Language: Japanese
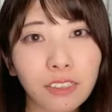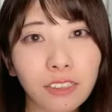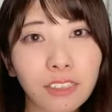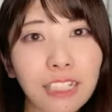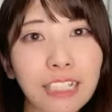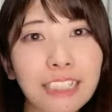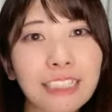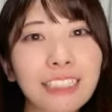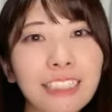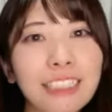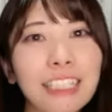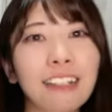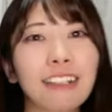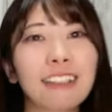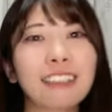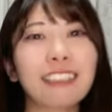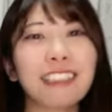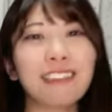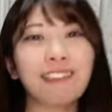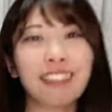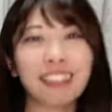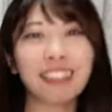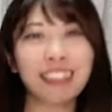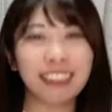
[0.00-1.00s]
10月楽
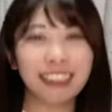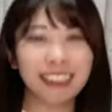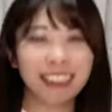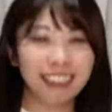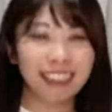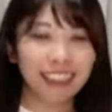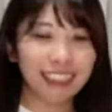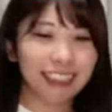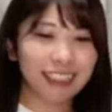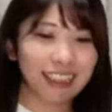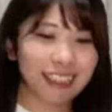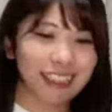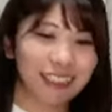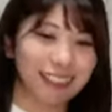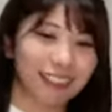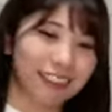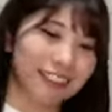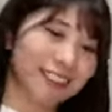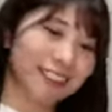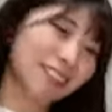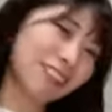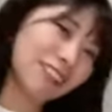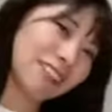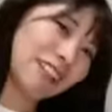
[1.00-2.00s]
しみすぎ
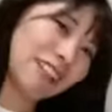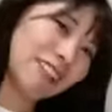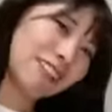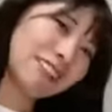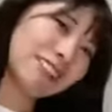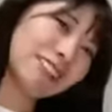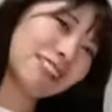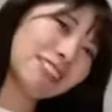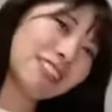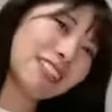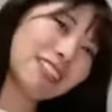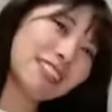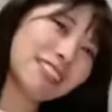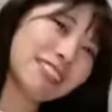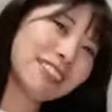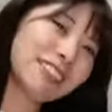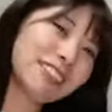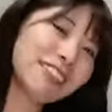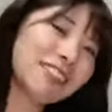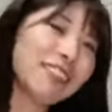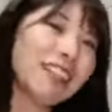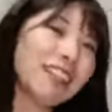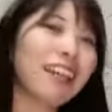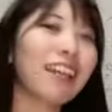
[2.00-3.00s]
る10
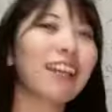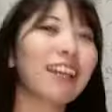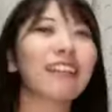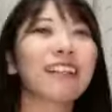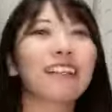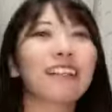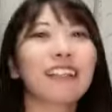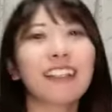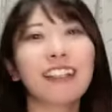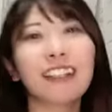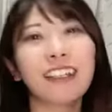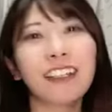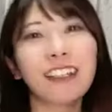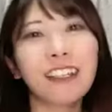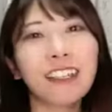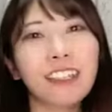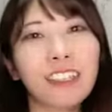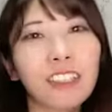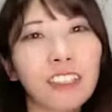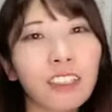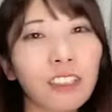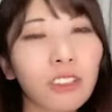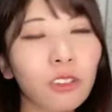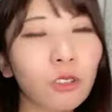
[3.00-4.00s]
月のね
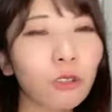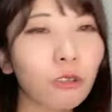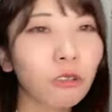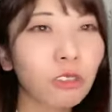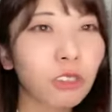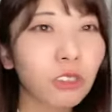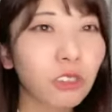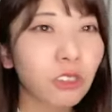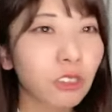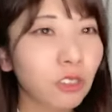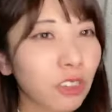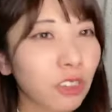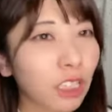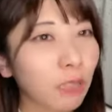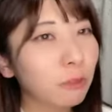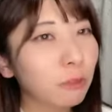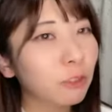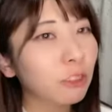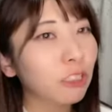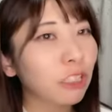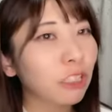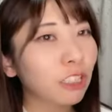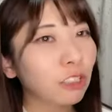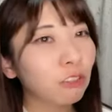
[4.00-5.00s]
9と10多
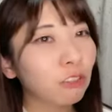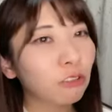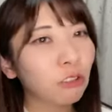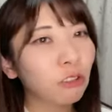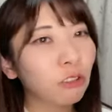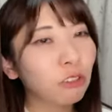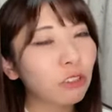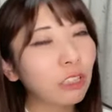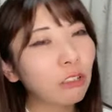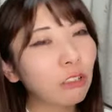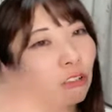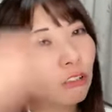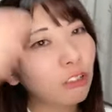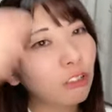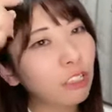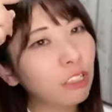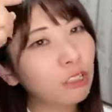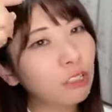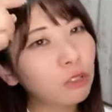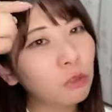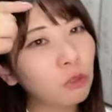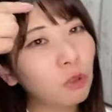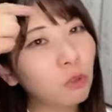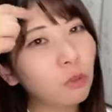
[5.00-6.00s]
分開けといた方
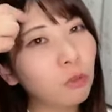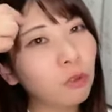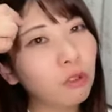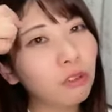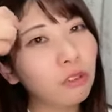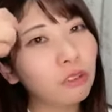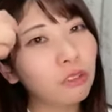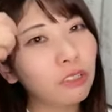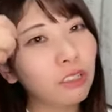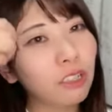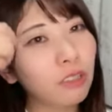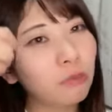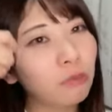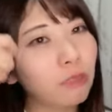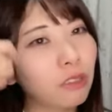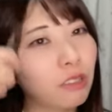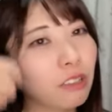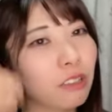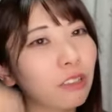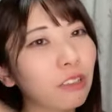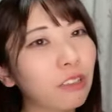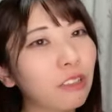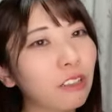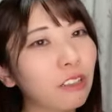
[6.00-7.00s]
がいいと思うな
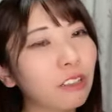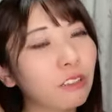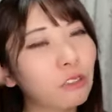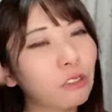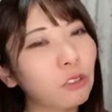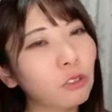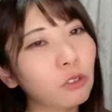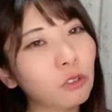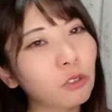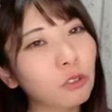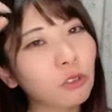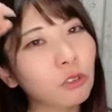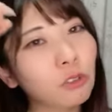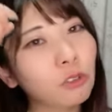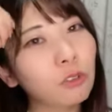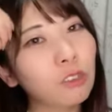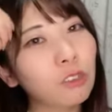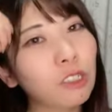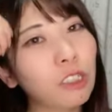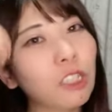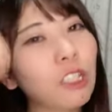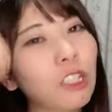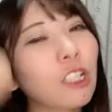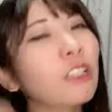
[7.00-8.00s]
みんなちょっとよ
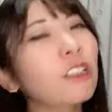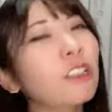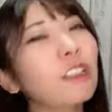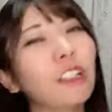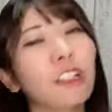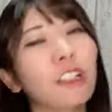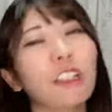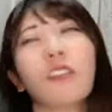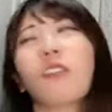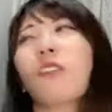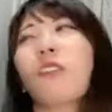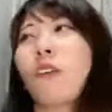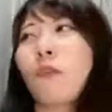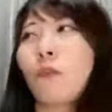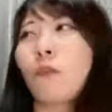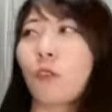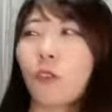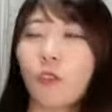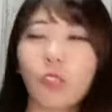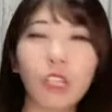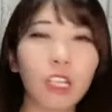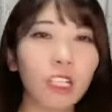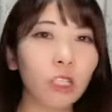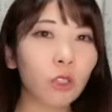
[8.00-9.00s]
くわかんないけど
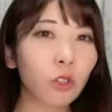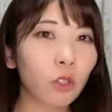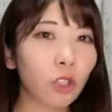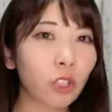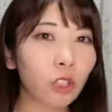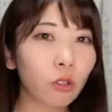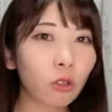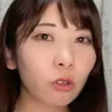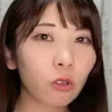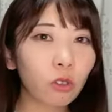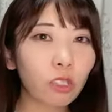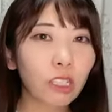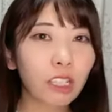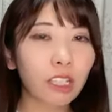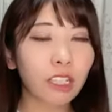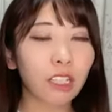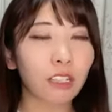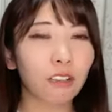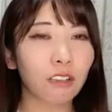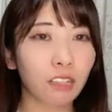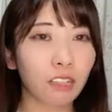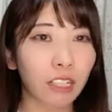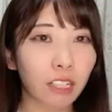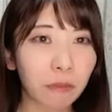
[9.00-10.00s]
これは独り言だ
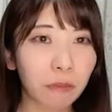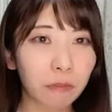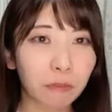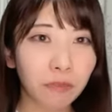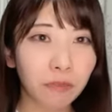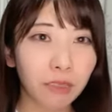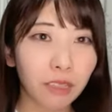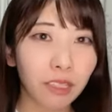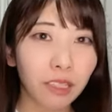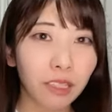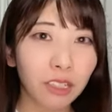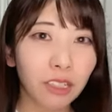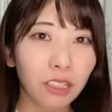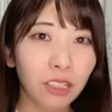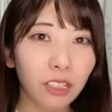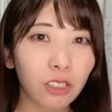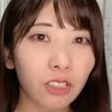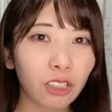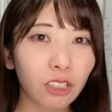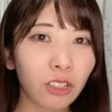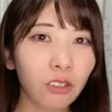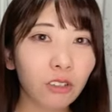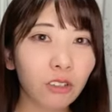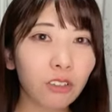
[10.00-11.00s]
けどね
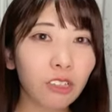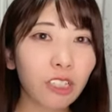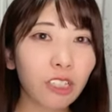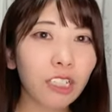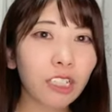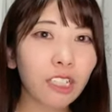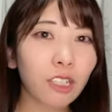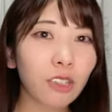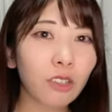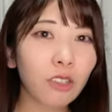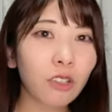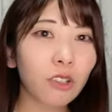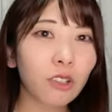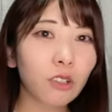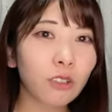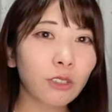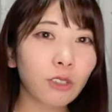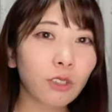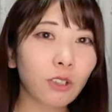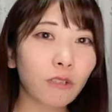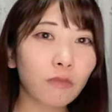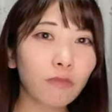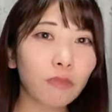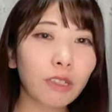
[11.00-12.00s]
独り言だけ
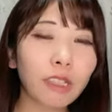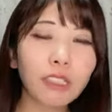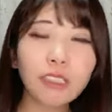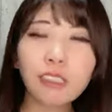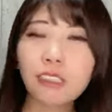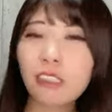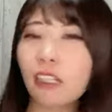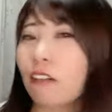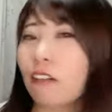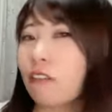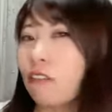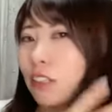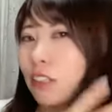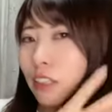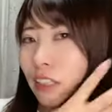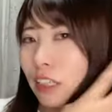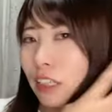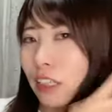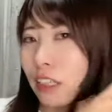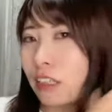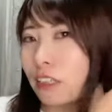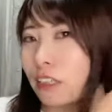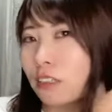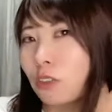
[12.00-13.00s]
どソンミンさんは
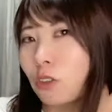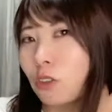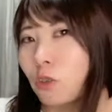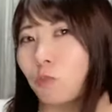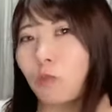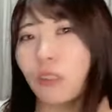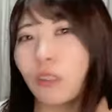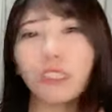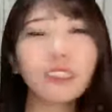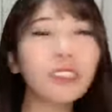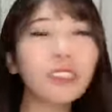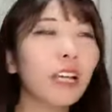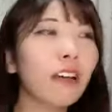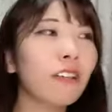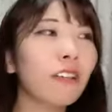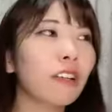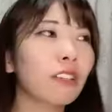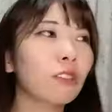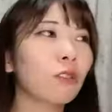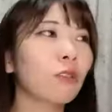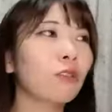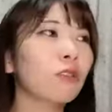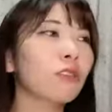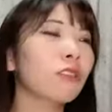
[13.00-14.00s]
ねソンミンさ
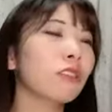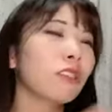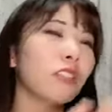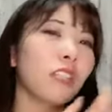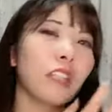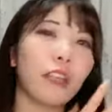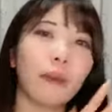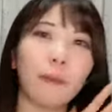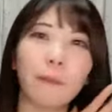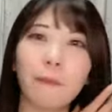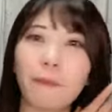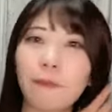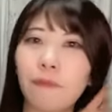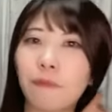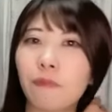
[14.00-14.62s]
んは特に